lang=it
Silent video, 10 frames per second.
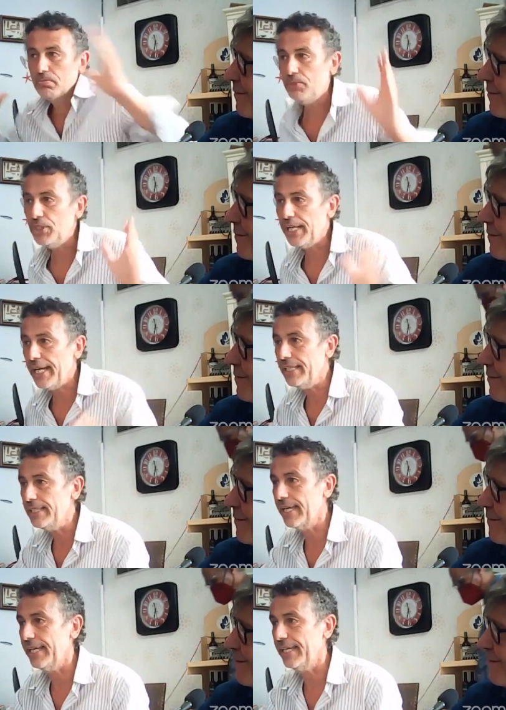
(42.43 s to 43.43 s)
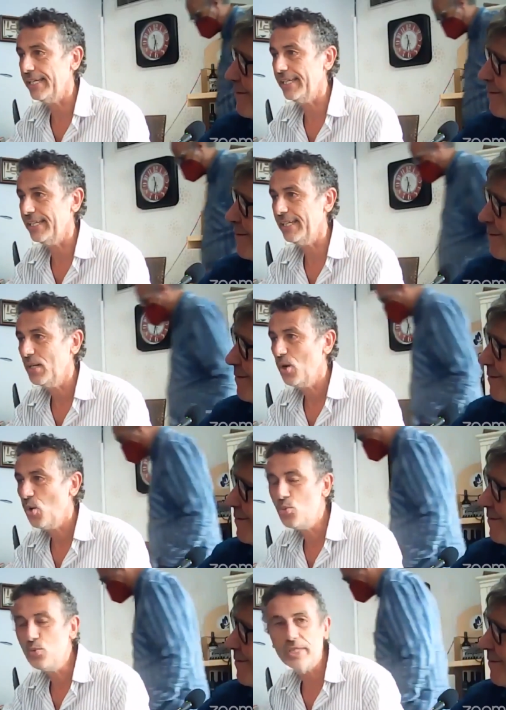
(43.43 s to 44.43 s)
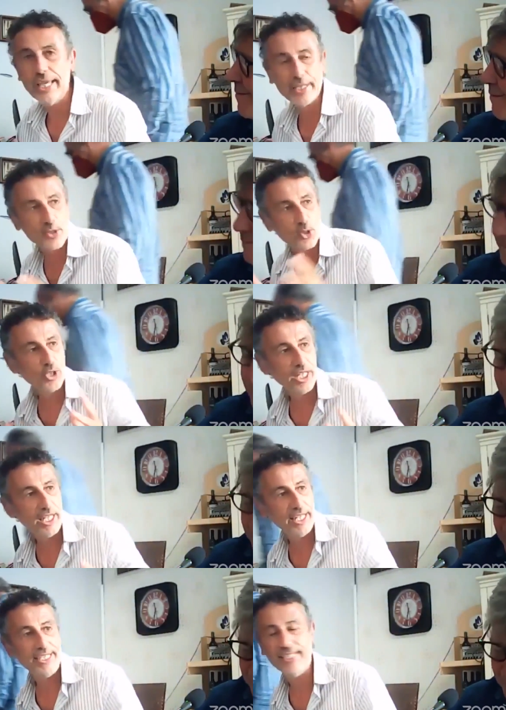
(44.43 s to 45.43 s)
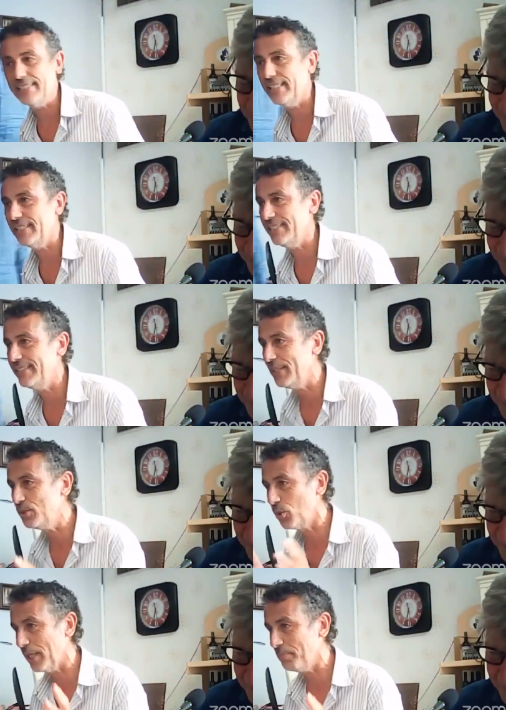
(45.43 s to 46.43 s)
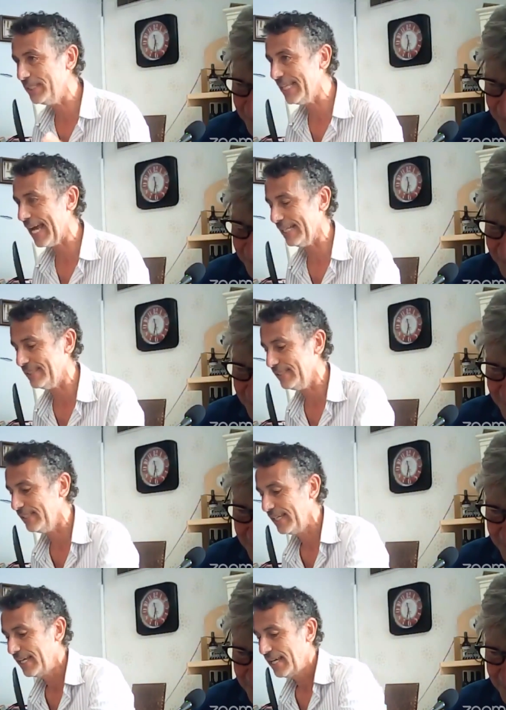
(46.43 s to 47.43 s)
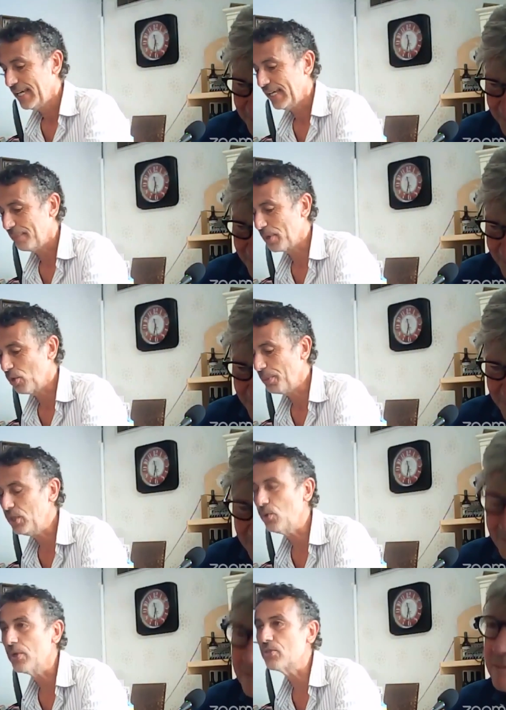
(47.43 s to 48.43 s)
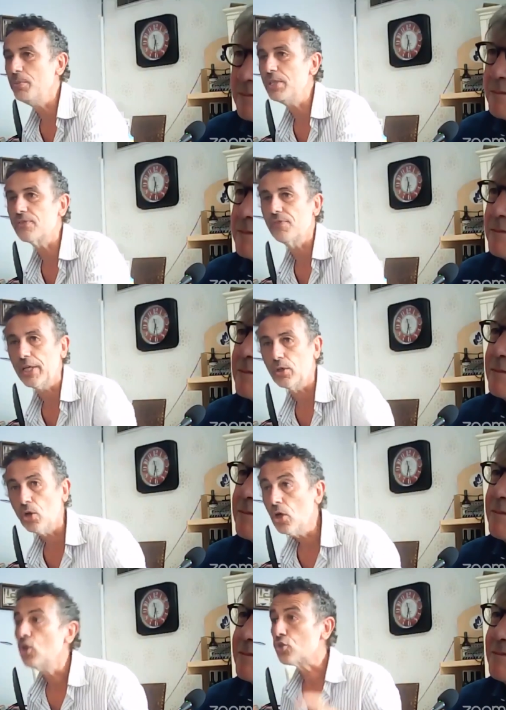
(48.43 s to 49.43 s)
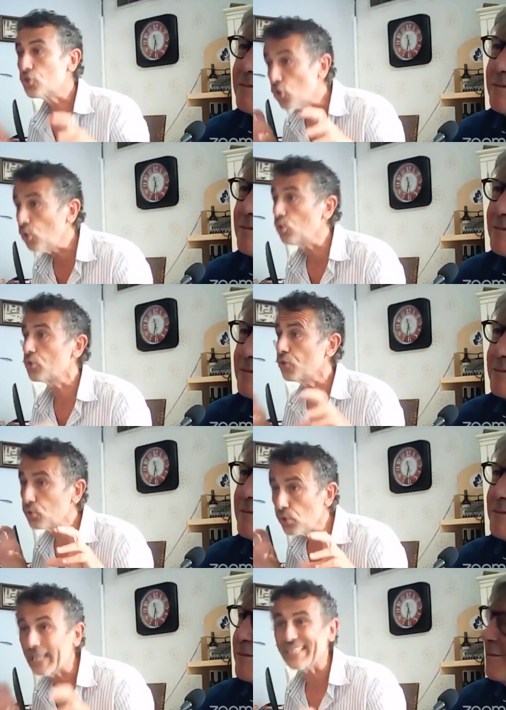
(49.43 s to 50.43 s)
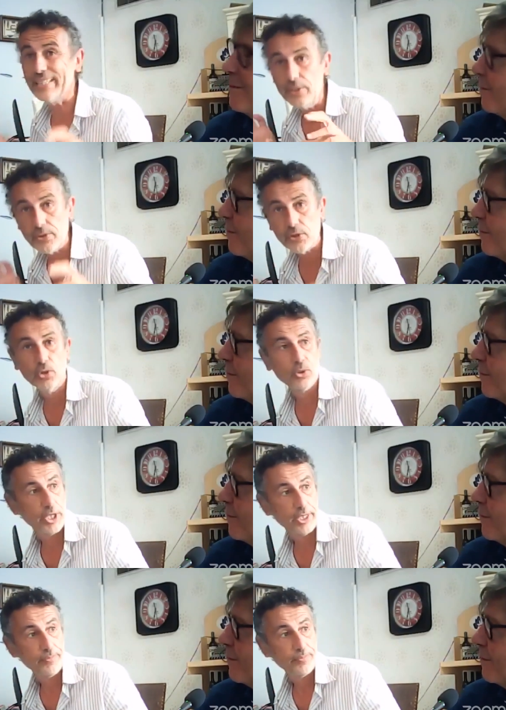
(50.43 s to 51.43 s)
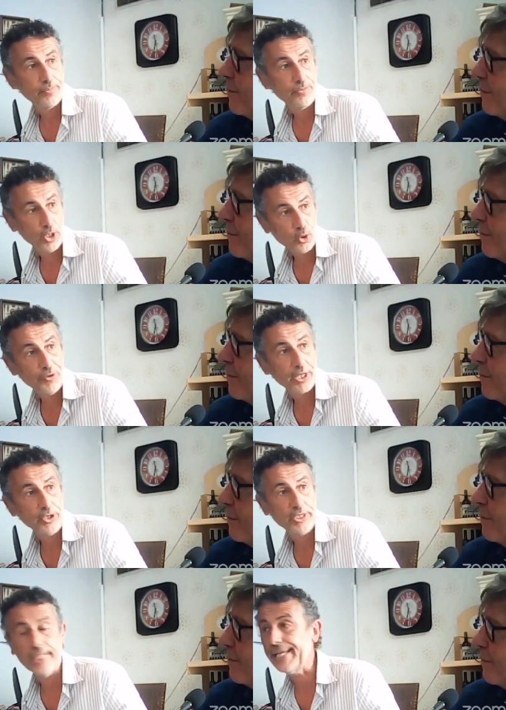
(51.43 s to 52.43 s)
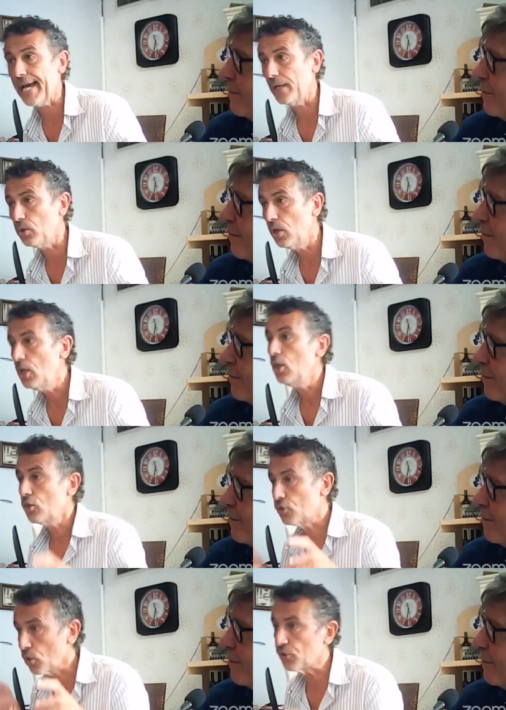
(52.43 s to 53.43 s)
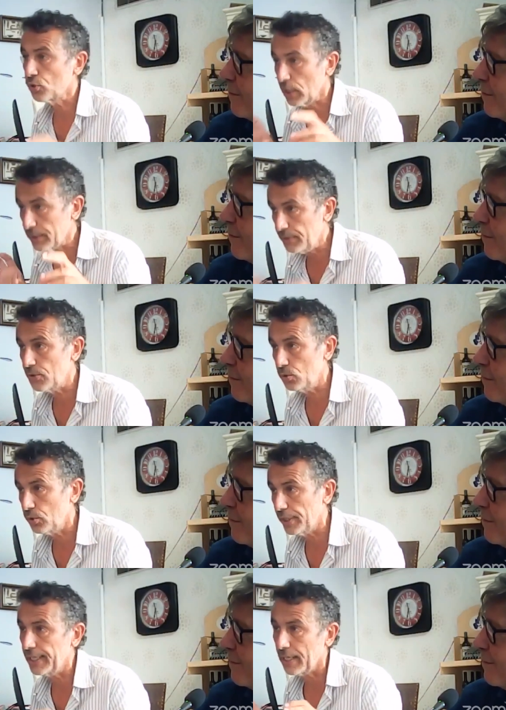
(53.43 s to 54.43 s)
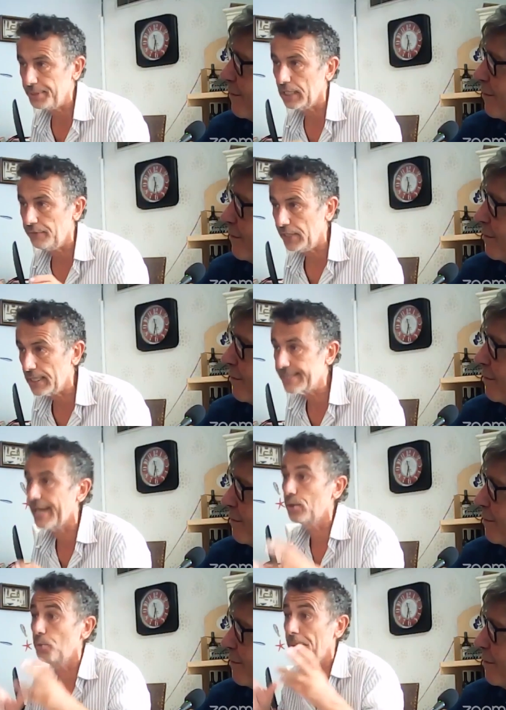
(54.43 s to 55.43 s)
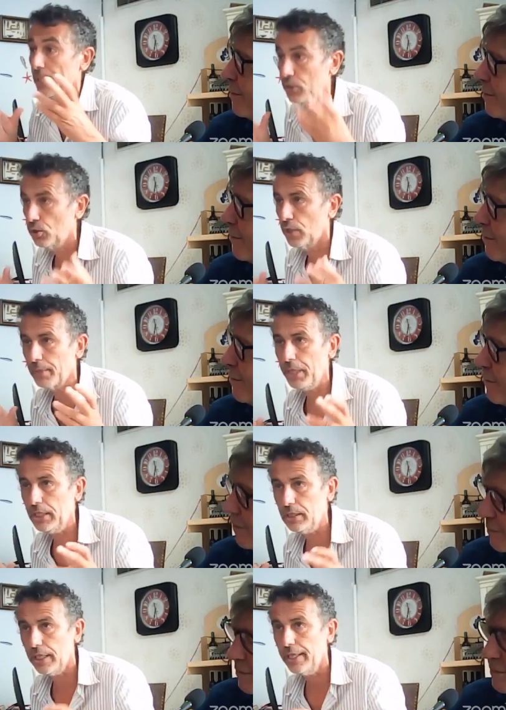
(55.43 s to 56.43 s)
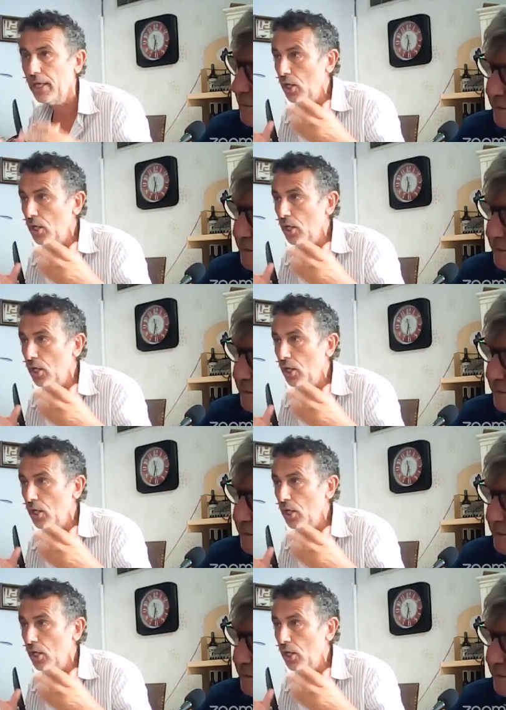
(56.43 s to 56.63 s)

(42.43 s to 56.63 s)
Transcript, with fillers: direi che un terzo del, dei territori abitati, eh, perlomeno in questo emisfero, sono sotto l'attenzione del governo italiano, sono sotto l'attenzione del capitale finanziario, particolarmente